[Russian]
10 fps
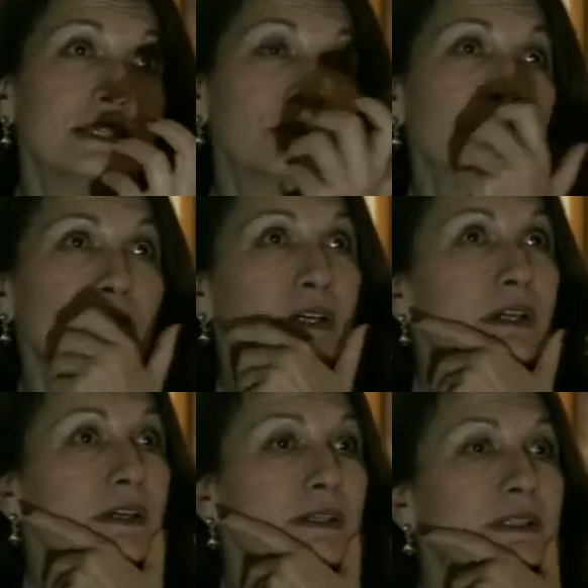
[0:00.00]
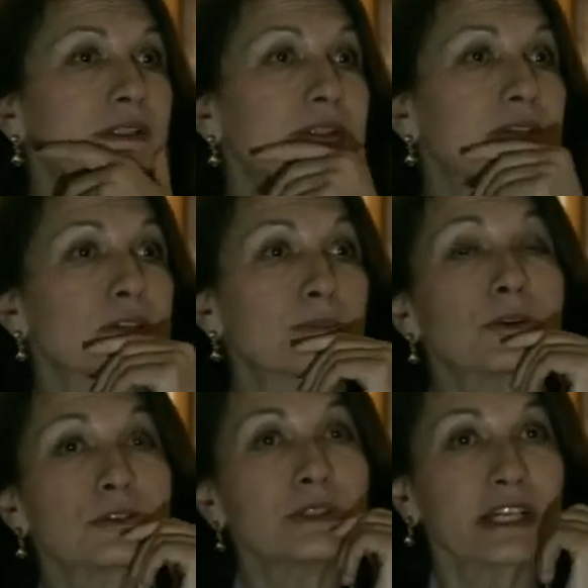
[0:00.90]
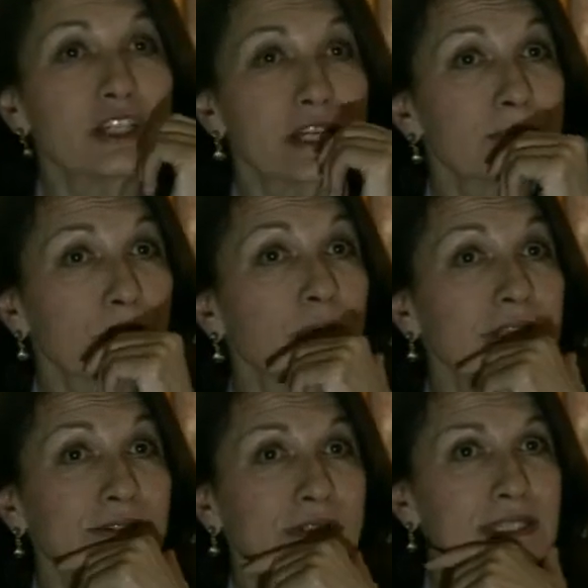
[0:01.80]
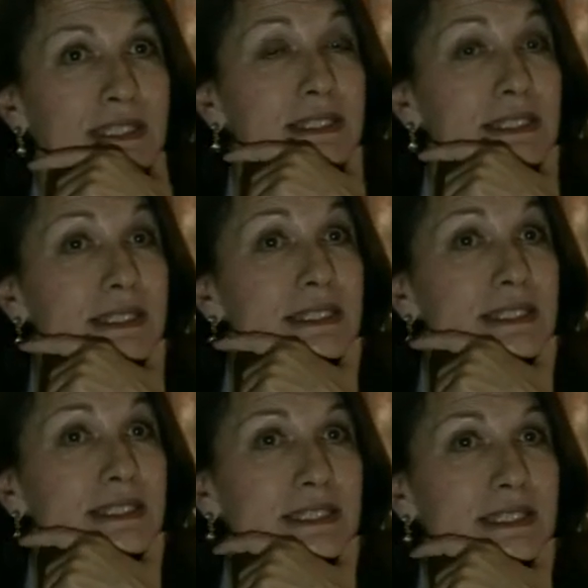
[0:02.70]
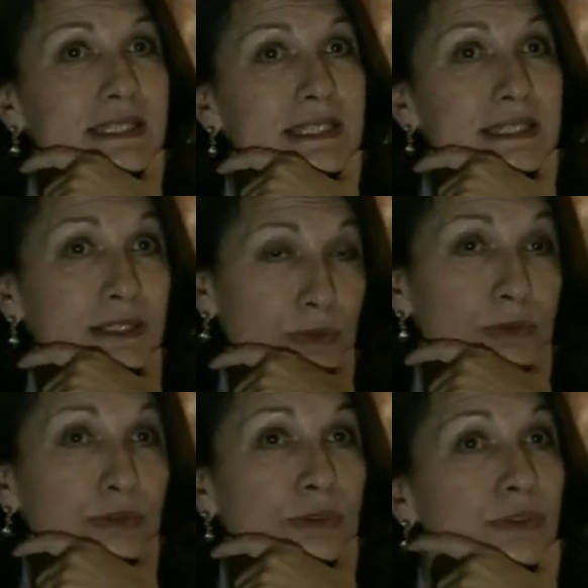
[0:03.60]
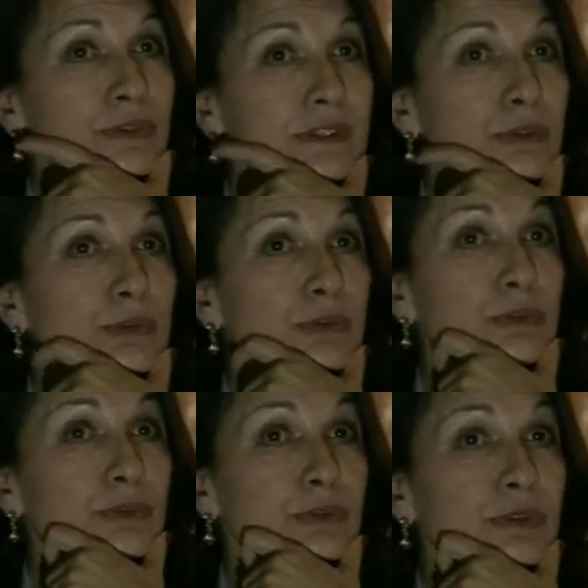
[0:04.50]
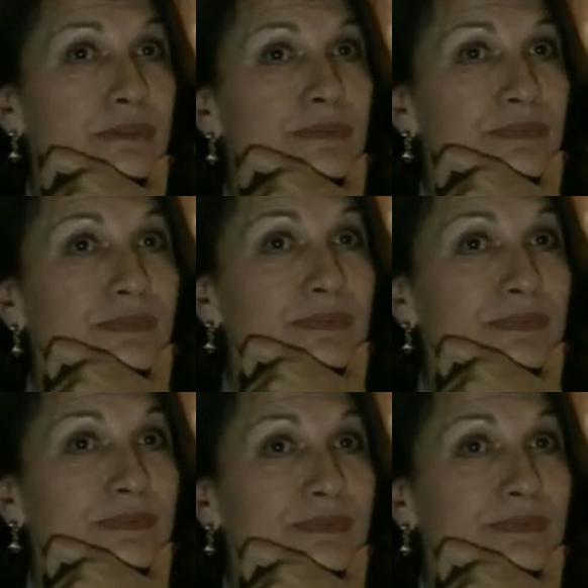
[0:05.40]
актрисой. Я, облад... я обладаю огромным богатством, потому что объединяю в себе две культуры.